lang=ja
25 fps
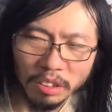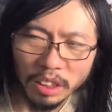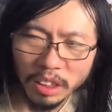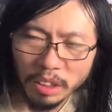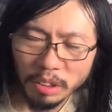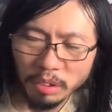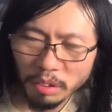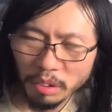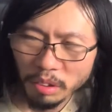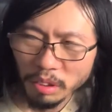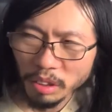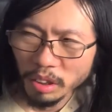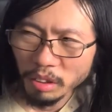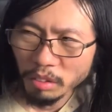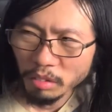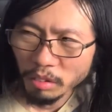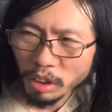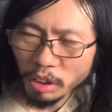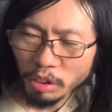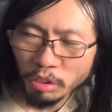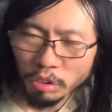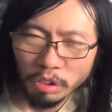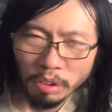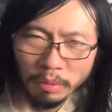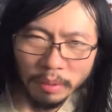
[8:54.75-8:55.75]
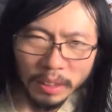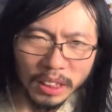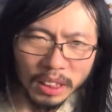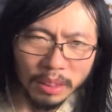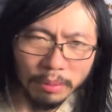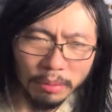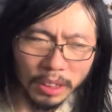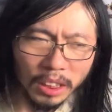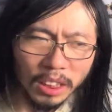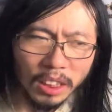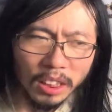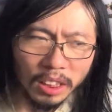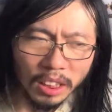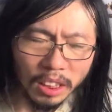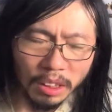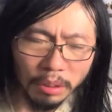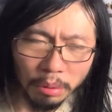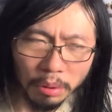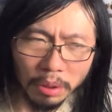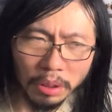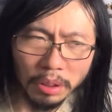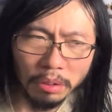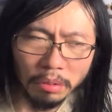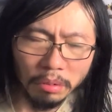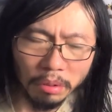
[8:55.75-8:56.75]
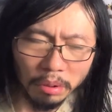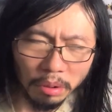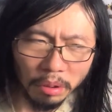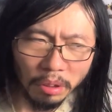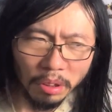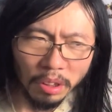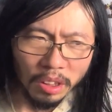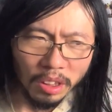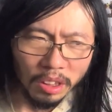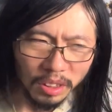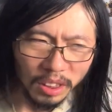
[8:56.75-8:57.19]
で手を伸ばしてもいいんだよっていうこと、